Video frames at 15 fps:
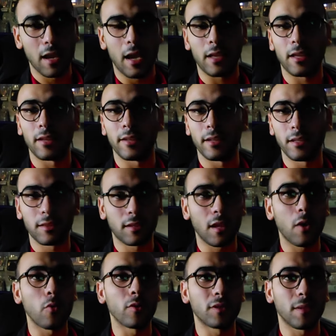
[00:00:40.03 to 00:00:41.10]
على النت النت
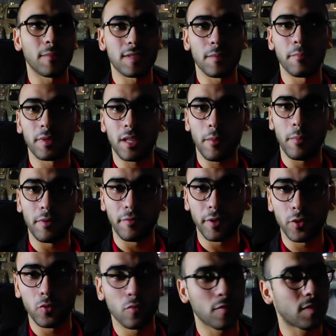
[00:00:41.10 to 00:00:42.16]
او انت مثلا بتعمل
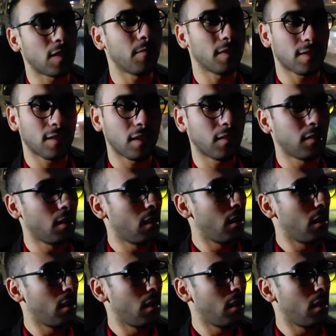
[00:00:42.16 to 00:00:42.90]
فيديو سي مثلا